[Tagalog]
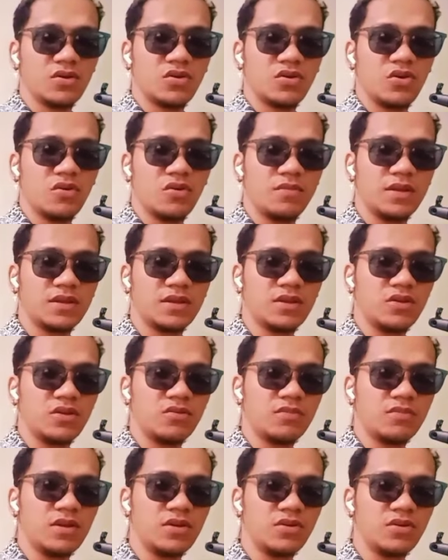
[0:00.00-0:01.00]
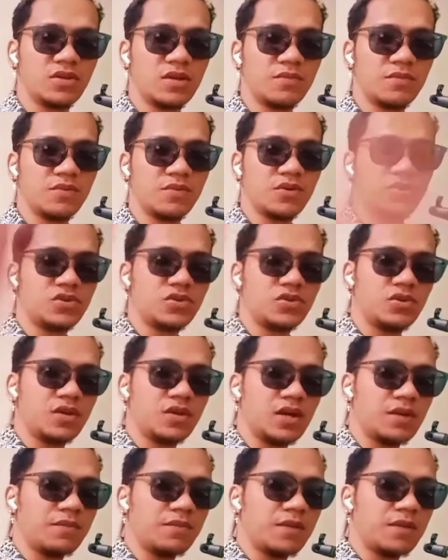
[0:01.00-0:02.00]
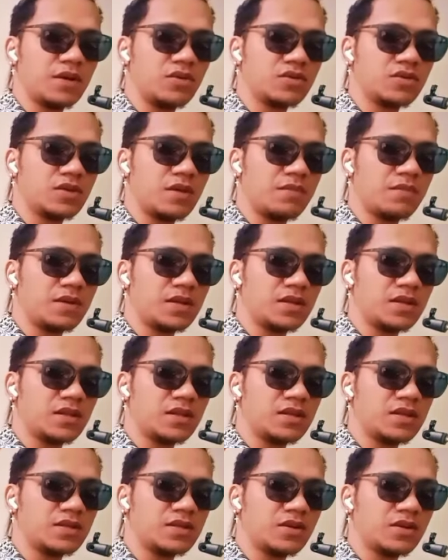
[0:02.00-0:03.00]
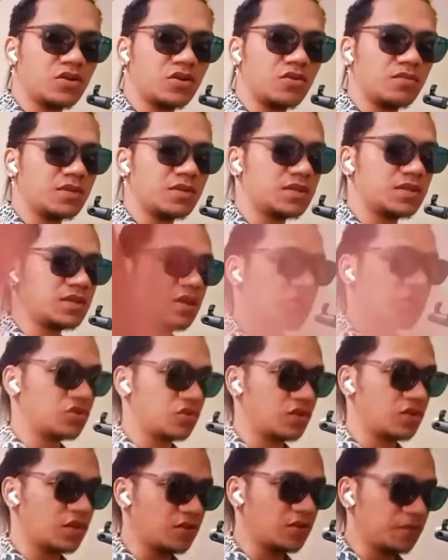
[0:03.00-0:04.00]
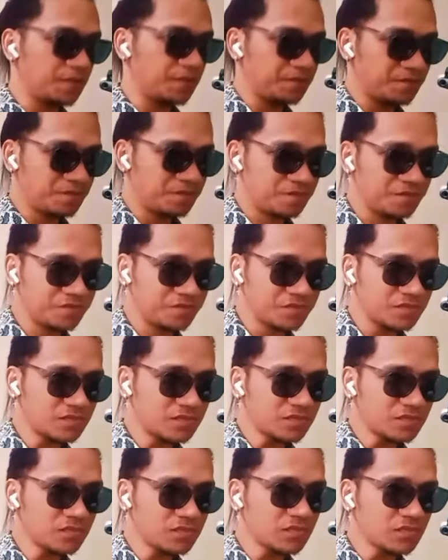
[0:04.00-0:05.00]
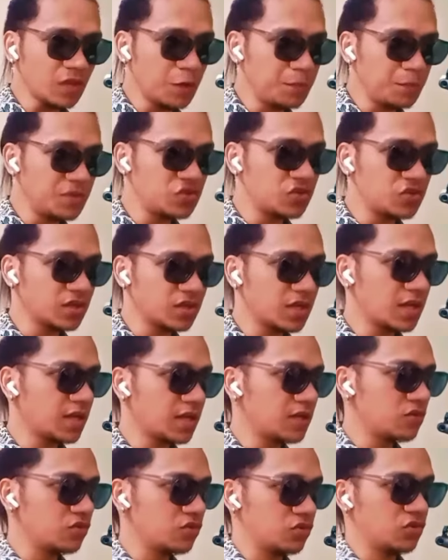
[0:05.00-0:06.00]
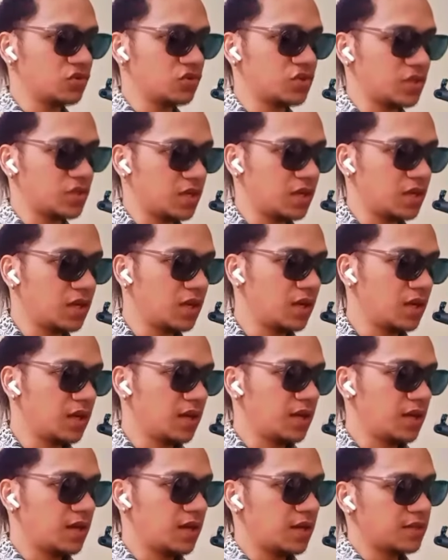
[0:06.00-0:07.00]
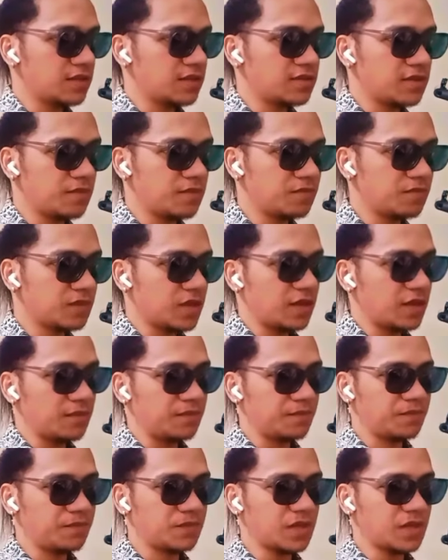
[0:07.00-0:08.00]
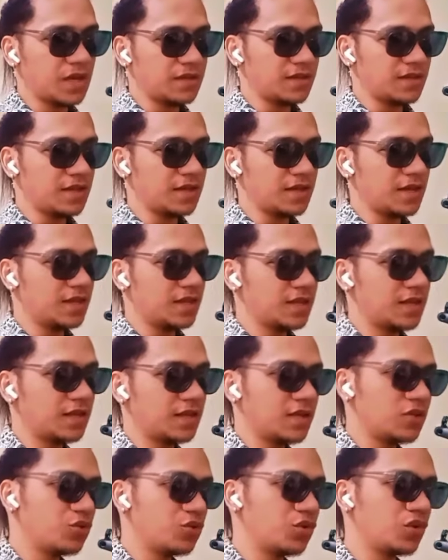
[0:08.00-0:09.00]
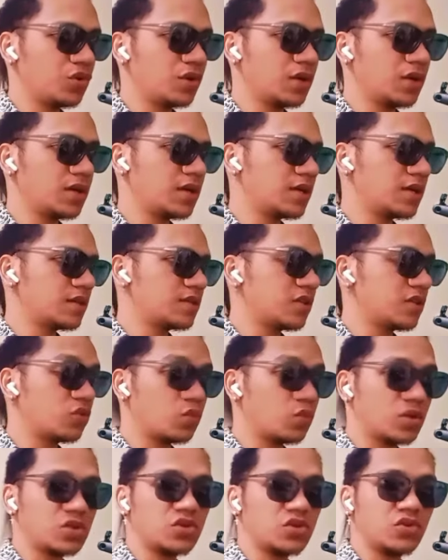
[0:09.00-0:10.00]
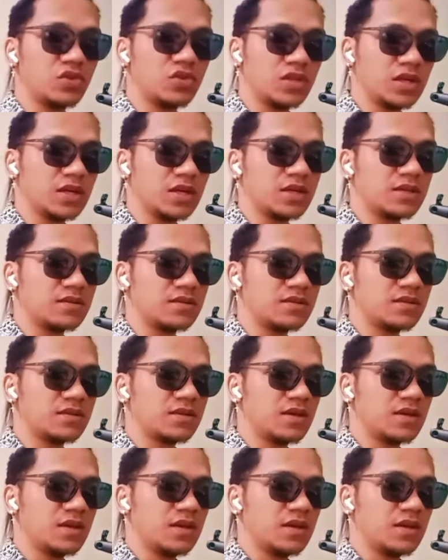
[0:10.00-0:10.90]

Comment down below tapos yun uh, pag-usapan natin yan sa comment section ano. Medyo nakakalungkot siya. At the same time, kahit na ganyan na yung uh, sitwasyon niya is